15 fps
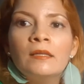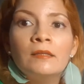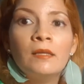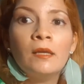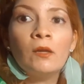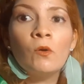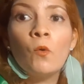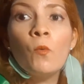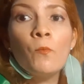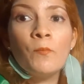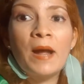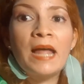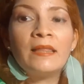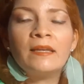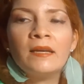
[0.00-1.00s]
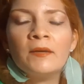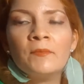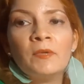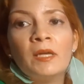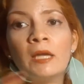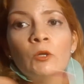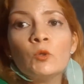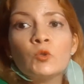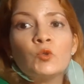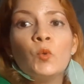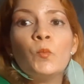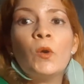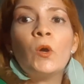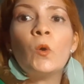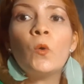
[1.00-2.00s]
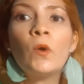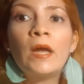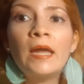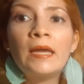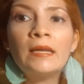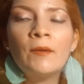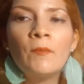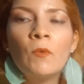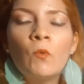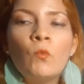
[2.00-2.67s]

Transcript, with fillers: de un padre que no supo escoger